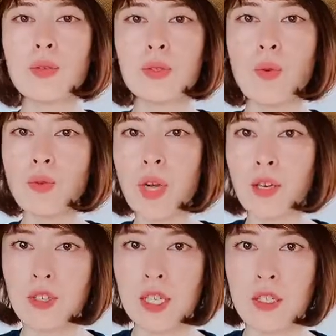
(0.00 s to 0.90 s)
をすごく
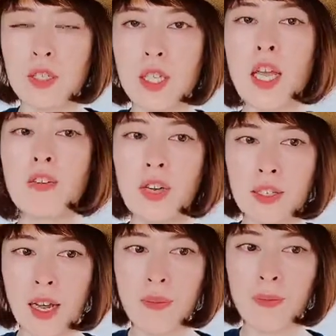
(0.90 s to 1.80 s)
確立している
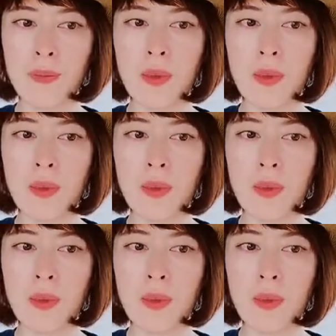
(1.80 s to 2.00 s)
方、